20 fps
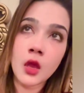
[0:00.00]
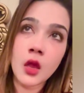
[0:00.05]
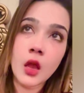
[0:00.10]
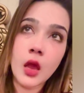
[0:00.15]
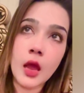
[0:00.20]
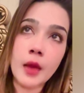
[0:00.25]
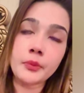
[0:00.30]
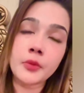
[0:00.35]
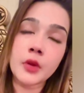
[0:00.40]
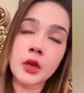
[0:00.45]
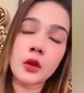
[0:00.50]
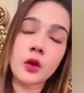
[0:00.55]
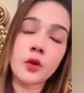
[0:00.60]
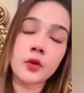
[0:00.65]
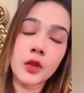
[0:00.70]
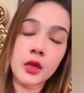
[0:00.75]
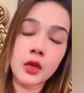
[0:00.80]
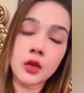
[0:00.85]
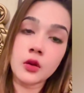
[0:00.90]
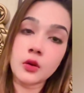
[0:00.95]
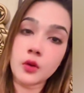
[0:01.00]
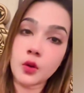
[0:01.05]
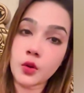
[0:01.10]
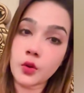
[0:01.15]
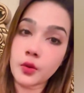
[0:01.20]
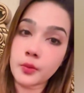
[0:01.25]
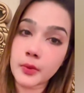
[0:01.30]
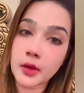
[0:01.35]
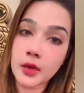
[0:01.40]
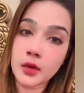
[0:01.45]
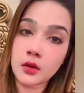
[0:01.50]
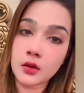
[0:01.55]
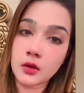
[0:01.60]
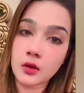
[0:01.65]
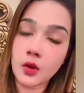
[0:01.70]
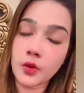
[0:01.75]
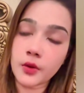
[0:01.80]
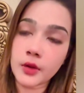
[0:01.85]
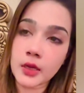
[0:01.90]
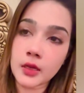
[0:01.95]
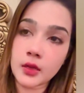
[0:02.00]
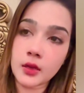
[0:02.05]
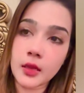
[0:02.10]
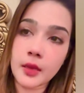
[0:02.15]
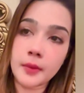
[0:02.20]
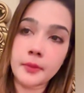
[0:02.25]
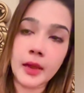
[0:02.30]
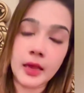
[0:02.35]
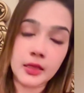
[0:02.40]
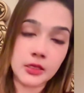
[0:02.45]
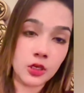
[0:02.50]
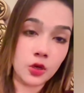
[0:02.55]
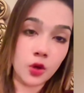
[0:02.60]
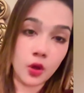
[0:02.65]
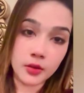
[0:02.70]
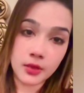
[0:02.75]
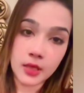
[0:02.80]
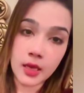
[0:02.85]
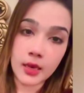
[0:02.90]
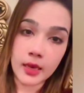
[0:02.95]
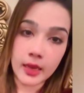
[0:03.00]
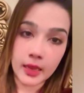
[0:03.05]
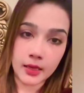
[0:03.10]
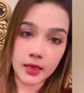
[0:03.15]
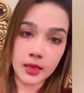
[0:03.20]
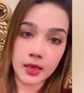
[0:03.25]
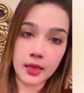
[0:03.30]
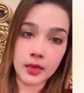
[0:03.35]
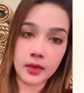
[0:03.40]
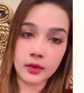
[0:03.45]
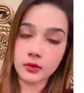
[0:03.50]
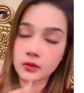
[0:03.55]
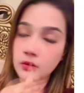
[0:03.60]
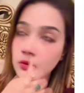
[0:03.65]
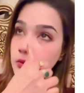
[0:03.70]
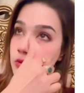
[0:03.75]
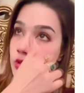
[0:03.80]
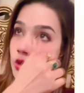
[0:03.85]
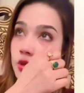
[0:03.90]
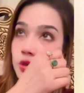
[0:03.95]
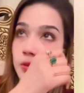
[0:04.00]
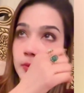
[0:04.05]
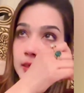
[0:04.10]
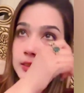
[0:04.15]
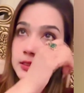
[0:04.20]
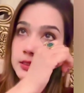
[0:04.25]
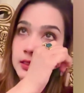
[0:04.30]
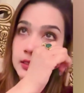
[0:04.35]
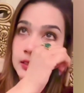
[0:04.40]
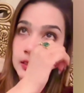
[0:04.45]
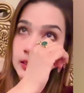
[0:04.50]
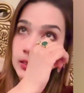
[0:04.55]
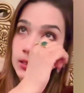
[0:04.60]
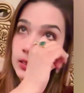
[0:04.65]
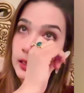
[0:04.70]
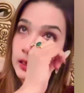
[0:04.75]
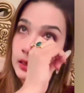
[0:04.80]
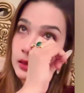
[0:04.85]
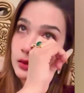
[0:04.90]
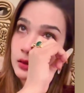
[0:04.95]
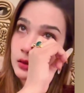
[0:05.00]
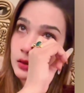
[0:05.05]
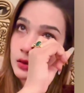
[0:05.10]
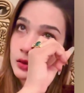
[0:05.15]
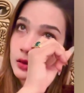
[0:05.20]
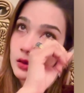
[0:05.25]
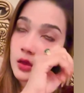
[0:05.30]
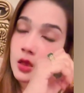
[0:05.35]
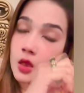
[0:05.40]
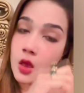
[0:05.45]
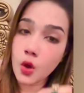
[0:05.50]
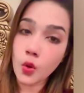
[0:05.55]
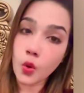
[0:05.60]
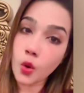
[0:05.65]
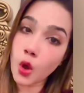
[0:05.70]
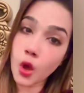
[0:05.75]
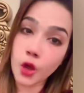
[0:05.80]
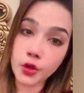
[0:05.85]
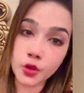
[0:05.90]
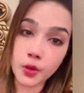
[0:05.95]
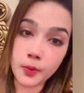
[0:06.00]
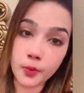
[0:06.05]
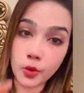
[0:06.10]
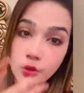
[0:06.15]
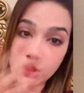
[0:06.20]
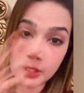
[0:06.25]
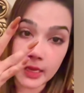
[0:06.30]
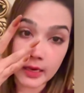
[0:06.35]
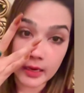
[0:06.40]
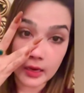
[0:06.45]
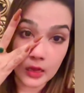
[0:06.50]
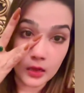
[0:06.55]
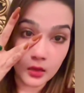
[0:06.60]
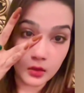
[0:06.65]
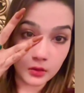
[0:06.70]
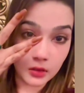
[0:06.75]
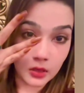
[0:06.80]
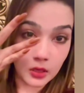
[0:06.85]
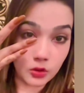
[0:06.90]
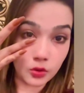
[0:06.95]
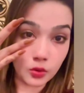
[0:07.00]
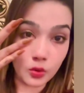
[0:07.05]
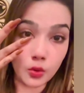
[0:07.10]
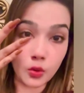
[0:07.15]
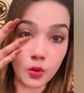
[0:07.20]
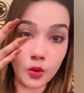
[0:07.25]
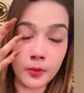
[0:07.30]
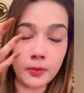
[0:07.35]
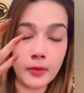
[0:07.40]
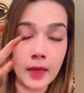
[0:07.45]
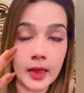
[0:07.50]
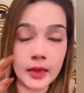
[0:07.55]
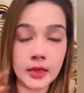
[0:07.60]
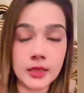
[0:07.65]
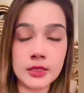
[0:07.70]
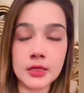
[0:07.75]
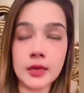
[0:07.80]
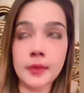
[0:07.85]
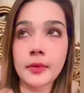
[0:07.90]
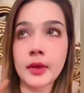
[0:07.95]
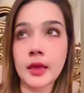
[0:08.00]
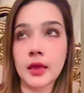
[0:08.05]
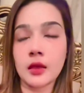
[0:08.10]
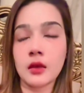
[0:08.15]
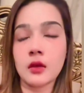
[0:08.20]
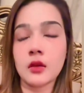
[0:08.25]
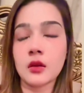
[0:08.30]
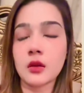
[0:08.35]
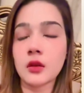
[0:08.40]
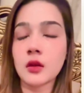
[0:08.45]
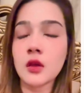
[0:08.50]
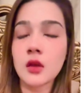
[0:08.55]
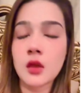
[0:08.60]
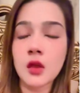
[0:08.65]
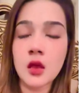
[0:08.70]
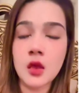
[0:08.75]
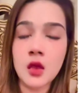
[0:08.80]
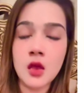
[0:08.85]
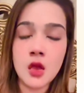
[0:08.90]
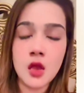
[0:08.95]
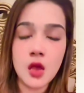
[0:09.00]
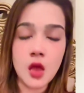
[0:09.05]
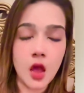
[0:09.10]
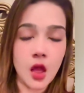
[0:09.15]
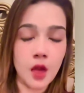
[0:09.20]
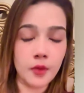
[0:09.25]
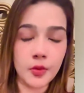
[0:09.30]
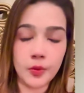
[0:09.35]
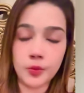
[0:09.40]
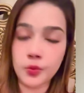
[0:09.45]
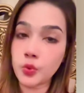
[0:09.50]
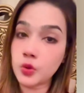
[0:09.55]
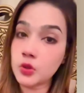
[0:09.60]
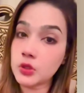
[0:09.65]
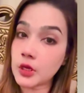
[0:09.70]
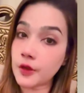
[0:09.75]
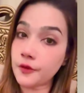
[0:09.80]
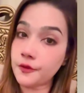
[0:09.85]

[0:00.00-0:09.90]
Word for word: আপনারা অনেক রকমের অনেককে বাজে কথা লেখেন ছোট বাচ্চাটাকে ও হয়তো বোঝে না কিন্তু ওর মা হিসেবে আমার বুকটা